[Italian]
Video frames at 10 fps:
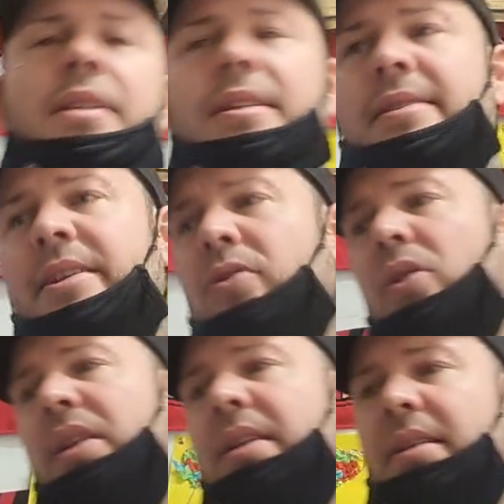il
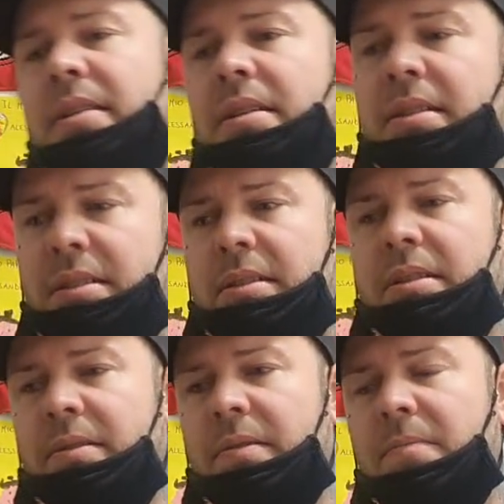signor
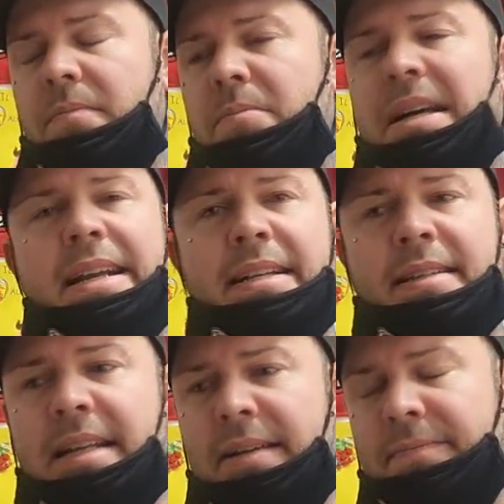
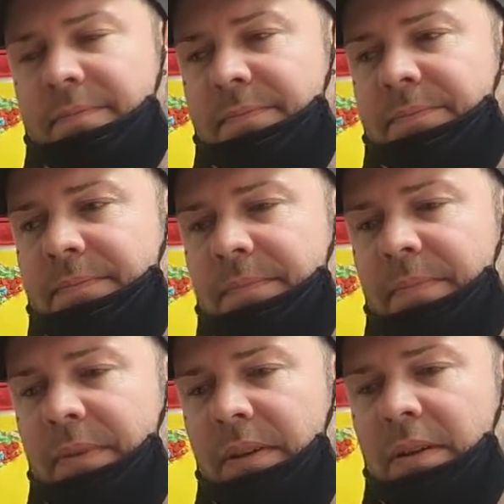Maresca,
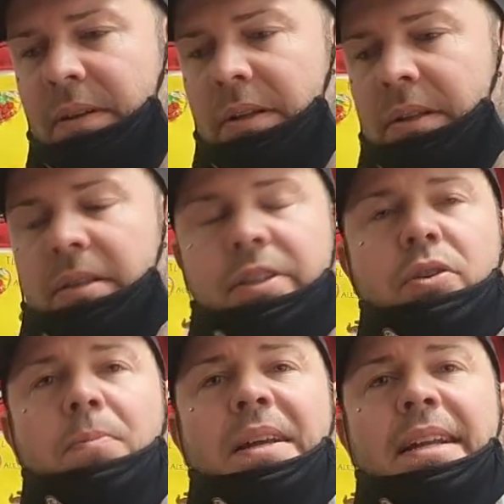il
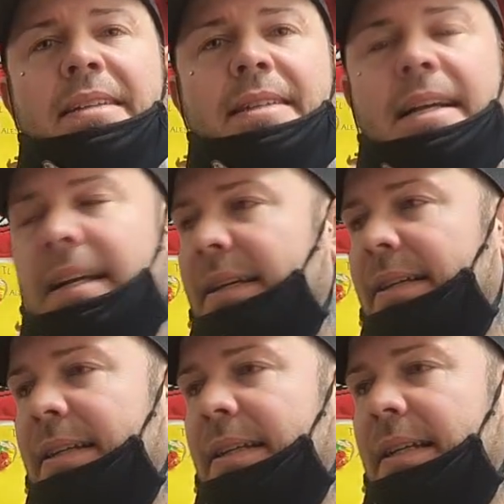signor Maresca
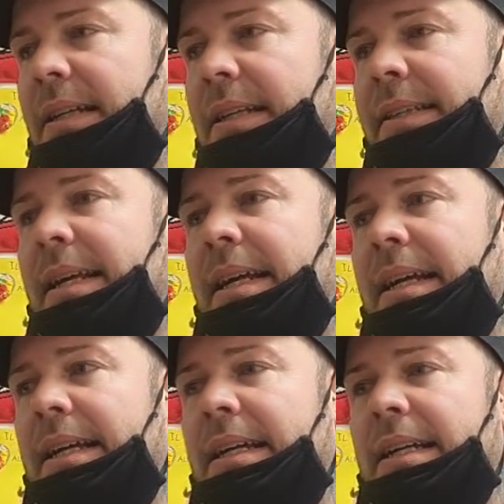
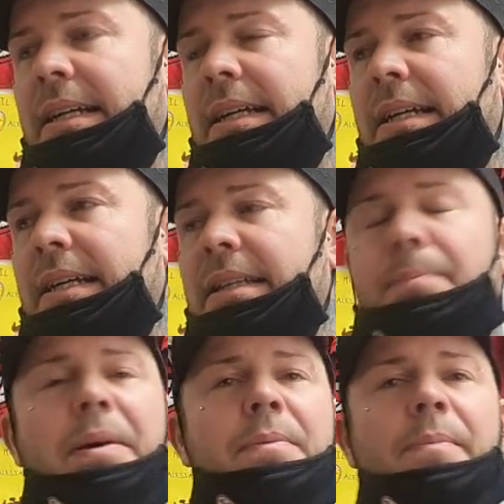da, da
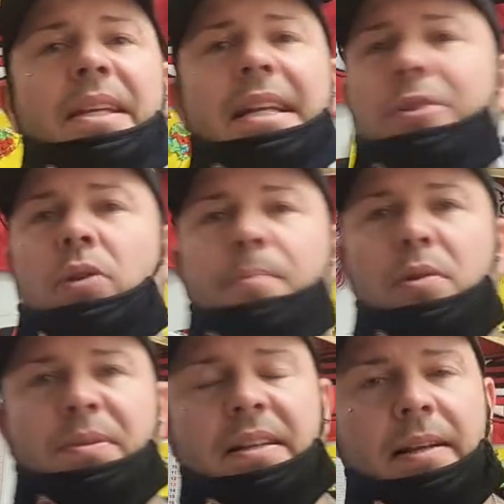Parma Milan non ha più
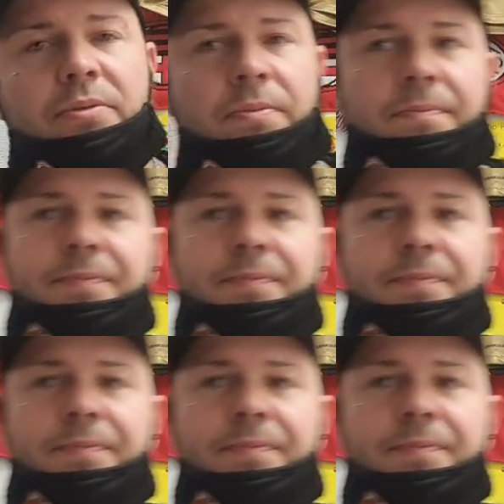arbitrato.